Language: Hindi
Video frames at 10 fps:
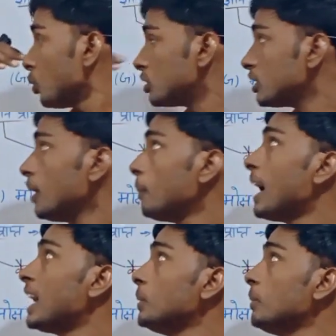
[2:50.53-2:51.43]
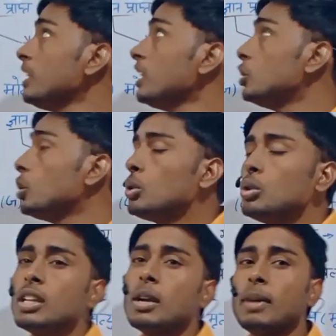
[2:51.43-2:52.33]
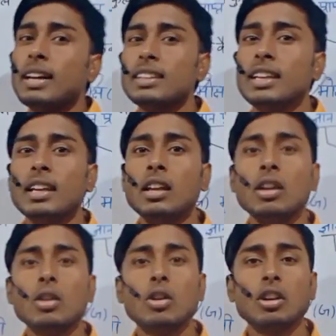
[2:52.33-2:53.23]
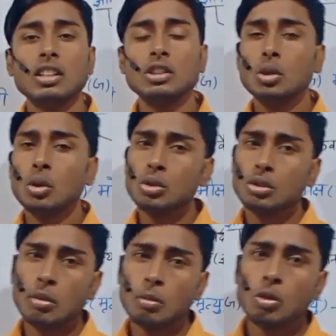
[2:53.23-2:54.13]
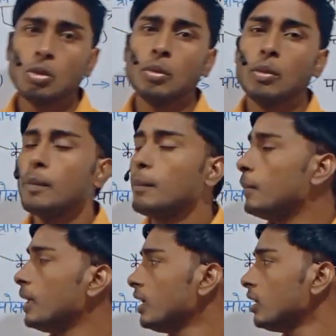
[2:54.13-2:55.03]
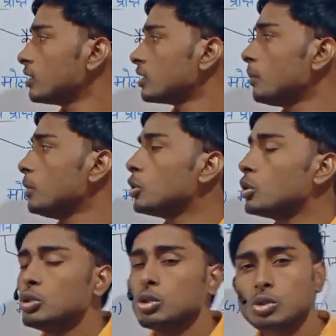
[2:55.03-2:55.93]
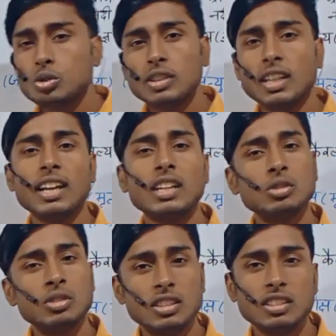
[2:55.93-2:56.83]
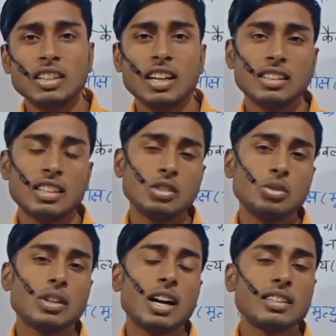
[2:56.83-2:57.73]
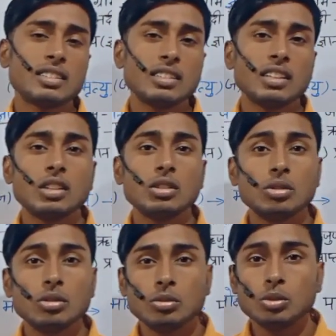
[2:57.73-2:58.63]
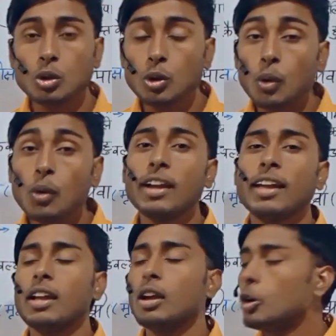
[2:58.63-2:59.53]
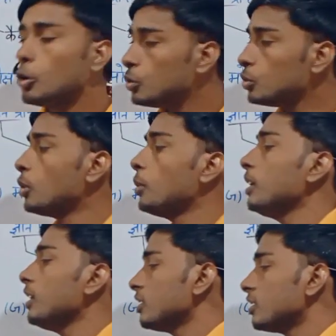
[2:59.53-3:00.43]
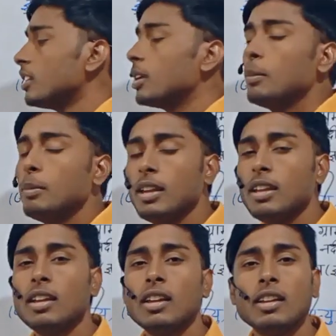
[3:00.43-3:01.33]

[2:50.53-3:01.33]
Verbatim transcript: उसके बाद में ये दोनों धर्म आते हैं और इन दोनों धर्मों में सभी को जो शूद्र हैं जो नीचे जात के जो कास्ट के जो लोग हैं उनको भी इस धर्म में